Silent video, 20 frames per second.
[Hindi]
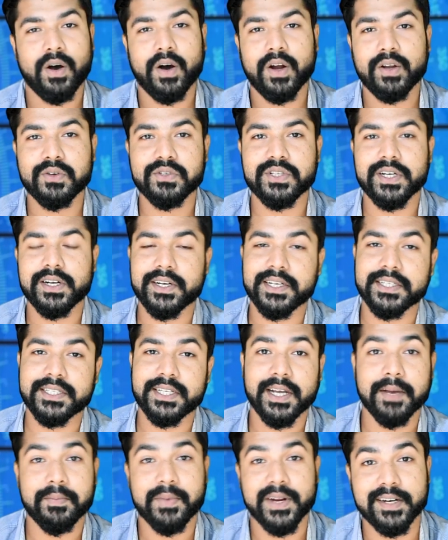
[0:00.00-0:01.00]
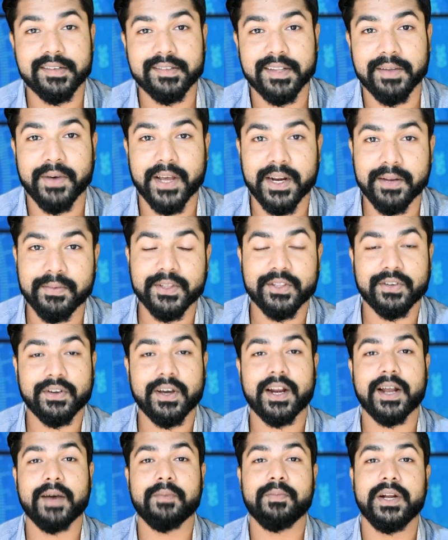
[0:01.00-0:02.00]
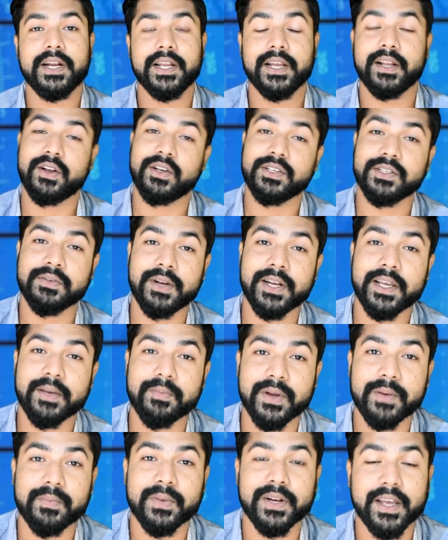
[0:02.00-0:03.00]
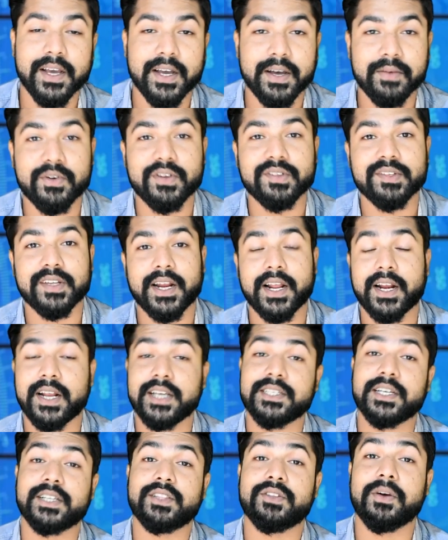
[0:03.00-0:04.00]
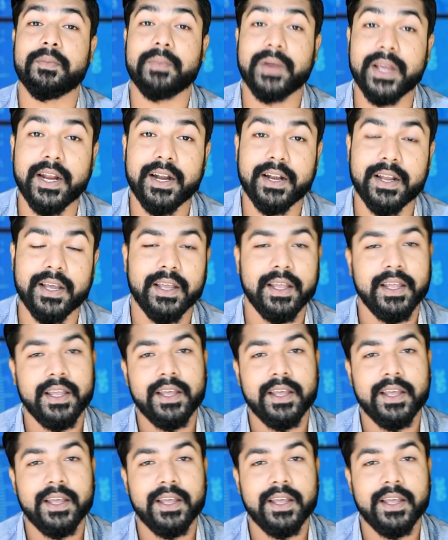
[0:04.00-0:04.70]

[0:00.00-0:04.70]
और कुछ इंटरेस्टिंग अपडेट्स के बारे में तो अगर आप भी टेक्नोलॉजी वर्ल्ड के पल पल के खबरों से रहना चाहते हो अपडेट